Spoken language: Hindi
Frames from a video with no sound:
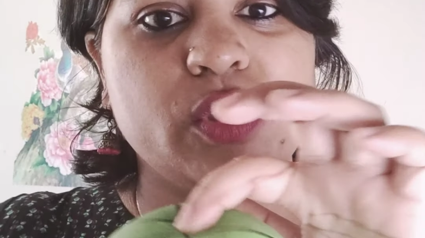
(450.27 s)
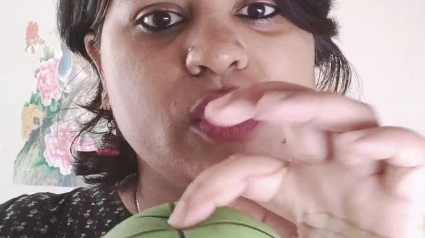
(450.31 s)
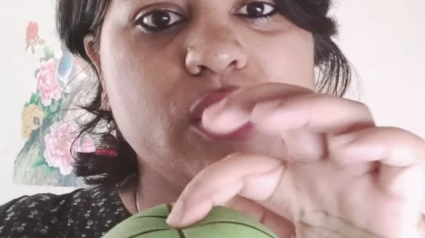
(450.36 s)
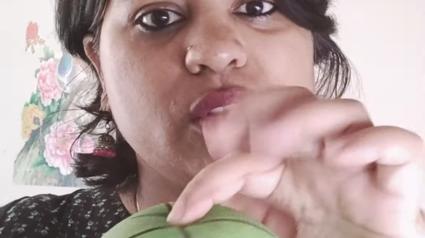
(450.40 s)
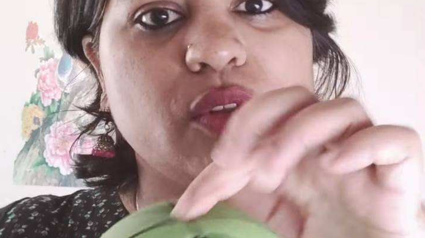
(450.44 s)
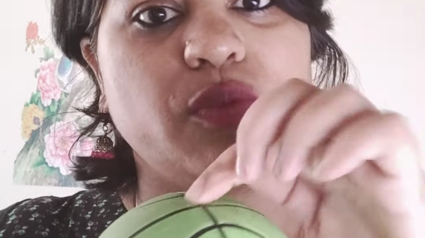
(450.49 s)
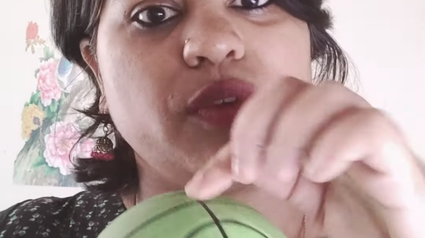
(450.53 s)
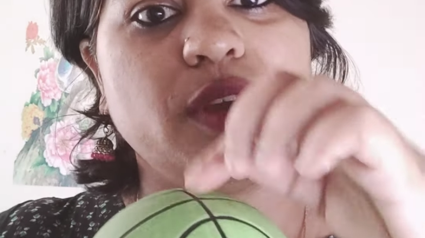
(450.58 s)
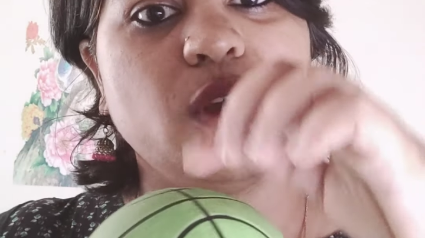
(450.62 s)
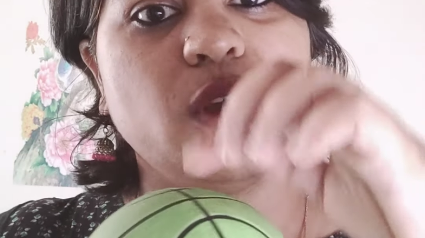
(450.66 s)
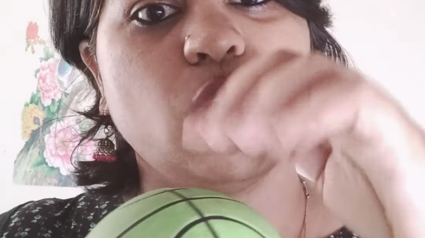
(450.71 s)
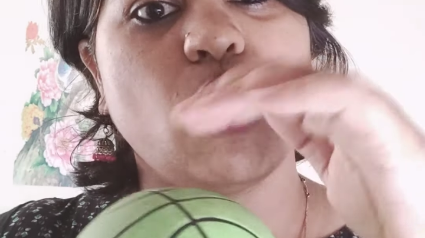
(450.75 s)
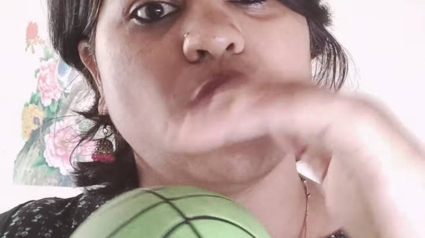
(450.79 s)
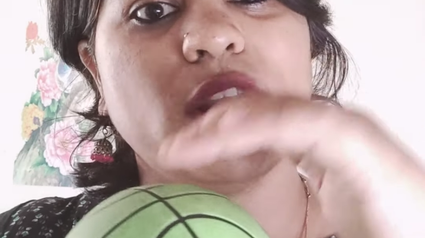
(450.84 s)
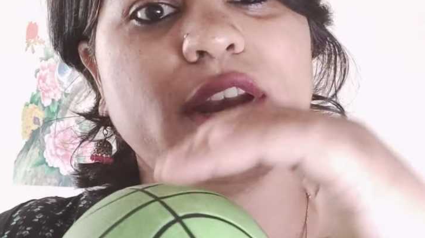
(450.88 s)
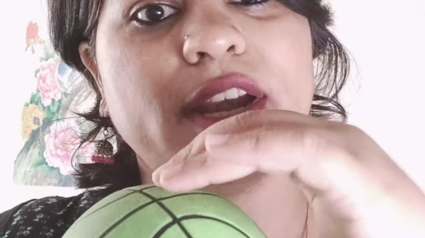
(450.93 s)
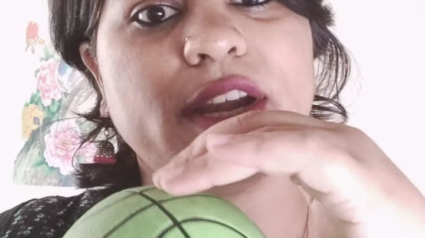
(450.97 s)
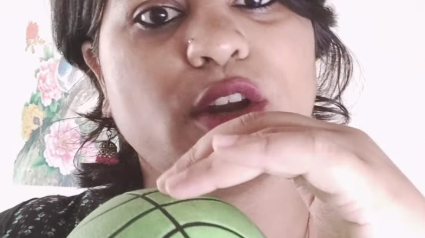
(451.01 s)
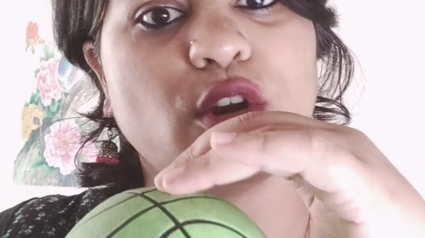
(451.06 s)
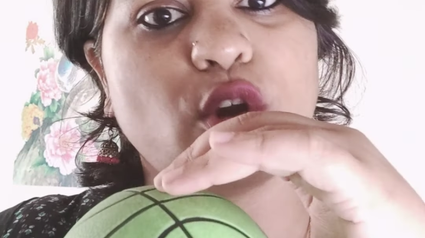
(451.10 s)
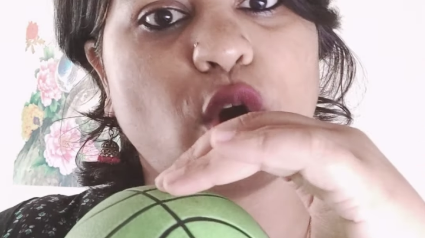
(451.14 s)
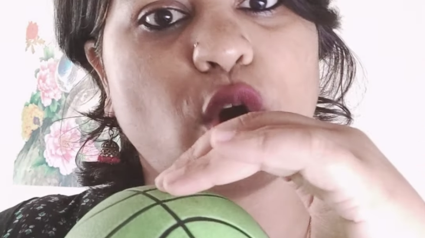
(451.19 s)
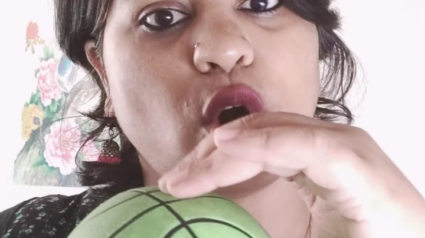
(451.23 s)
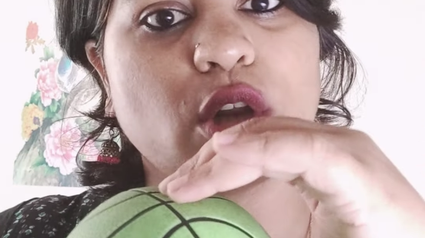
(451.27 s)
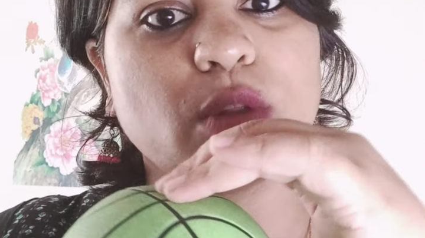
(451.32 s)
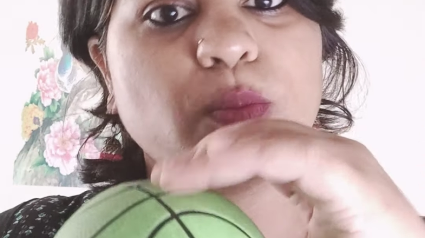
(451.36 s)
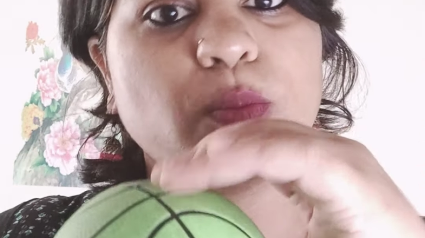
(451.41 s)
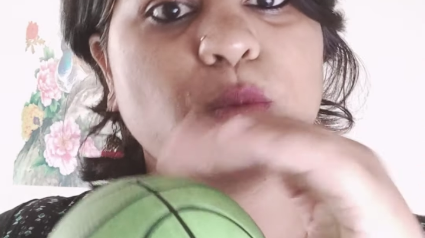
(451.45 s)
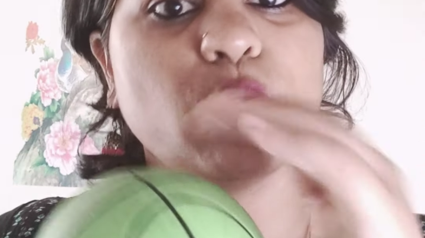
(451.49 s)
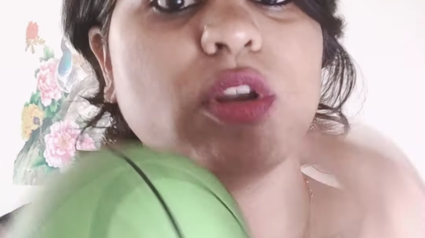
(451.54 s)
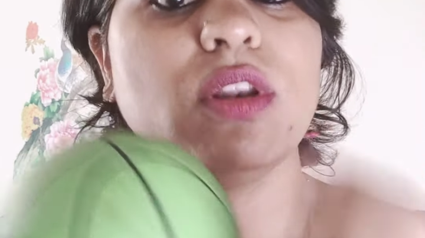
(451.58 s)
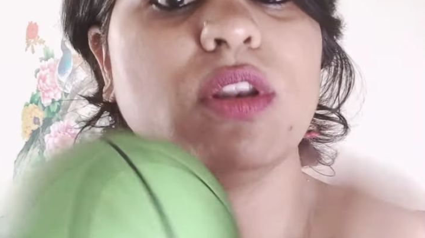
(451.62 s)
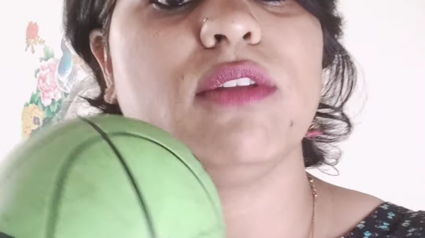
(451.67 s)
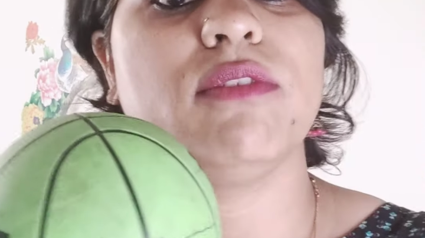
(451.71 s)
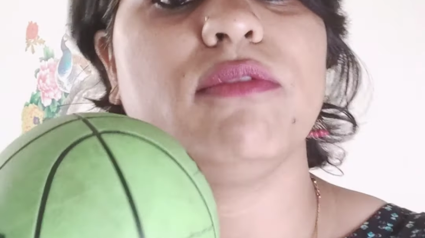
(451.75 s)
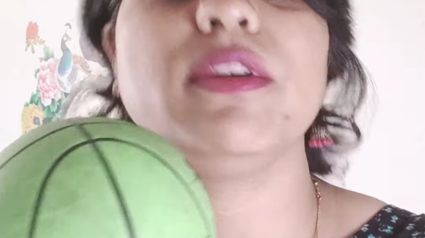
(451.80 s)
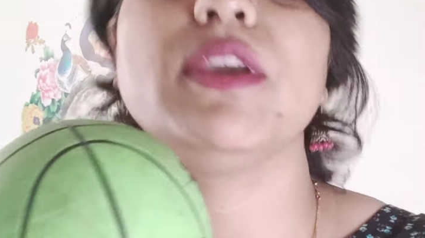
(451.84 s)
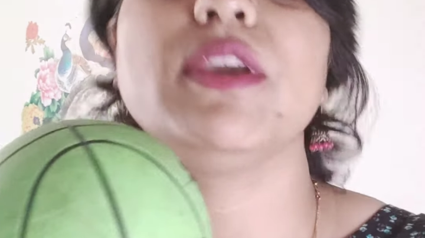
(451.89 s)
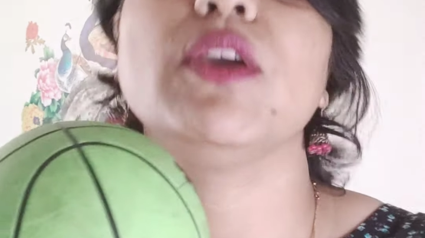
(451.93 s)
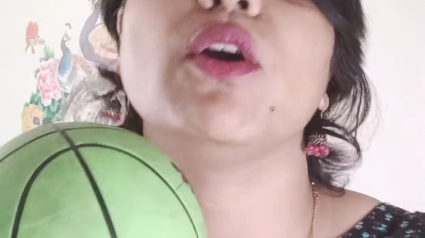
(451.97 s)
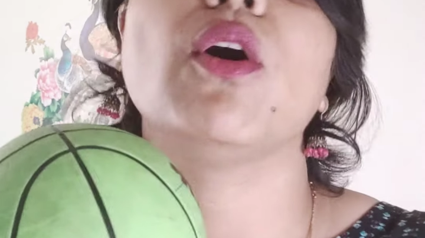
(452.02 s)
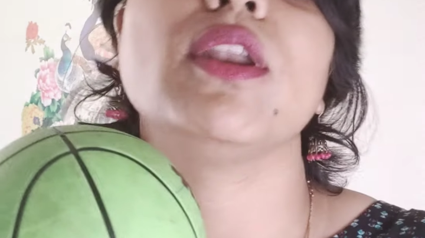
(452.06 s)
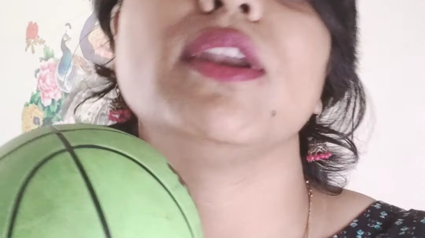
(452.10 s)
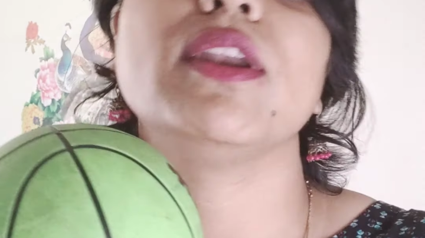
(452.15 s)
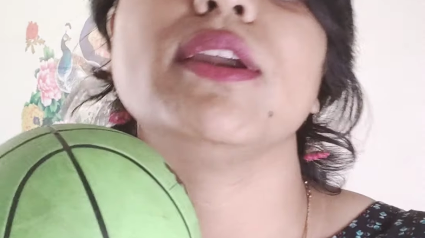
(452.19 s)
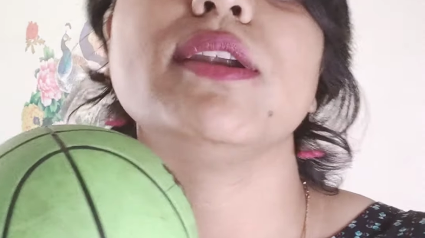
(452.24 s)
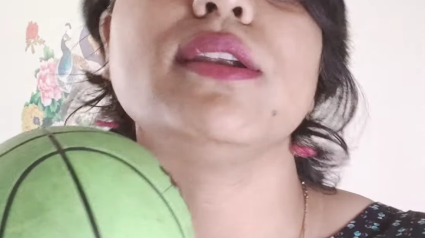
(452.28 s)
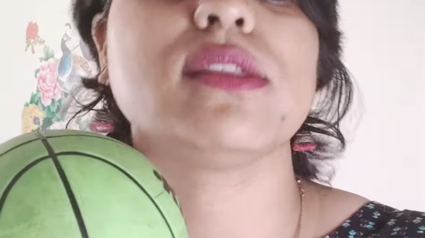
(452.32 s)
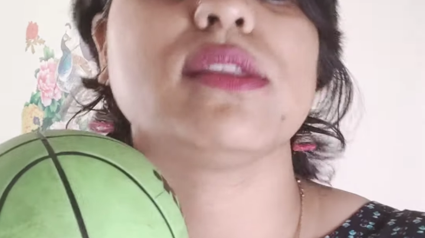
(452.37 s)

सो वी कॉल इट नॉर्थ पोल वी कॉल इट